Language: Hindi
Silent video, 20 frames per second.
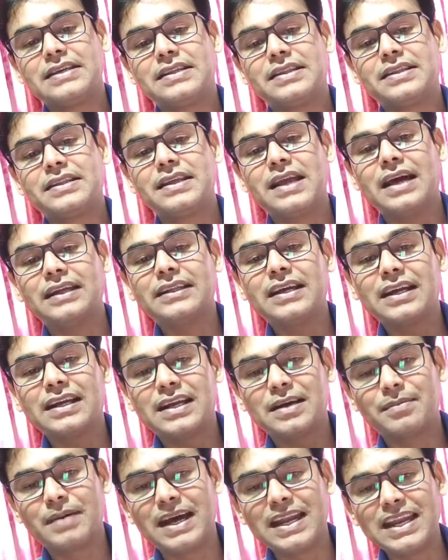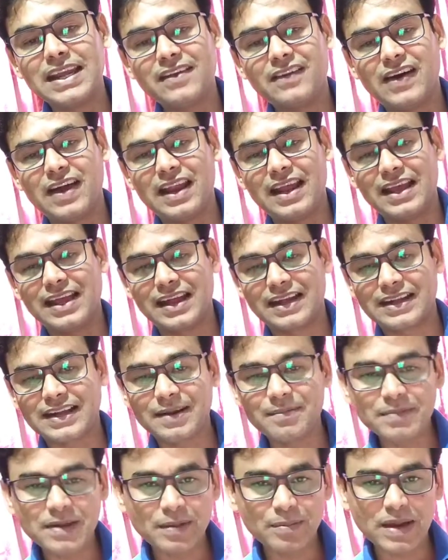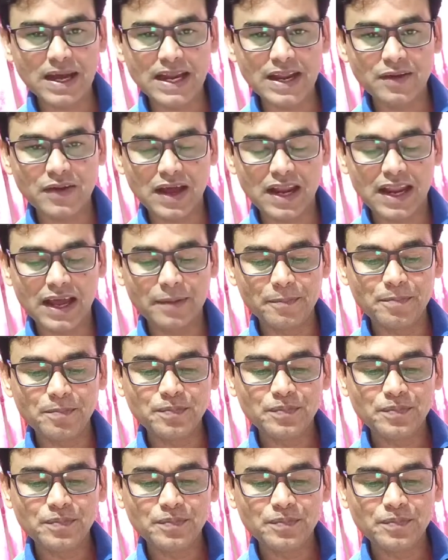ज़्यादा कमाने वाला या कम कमाने वाला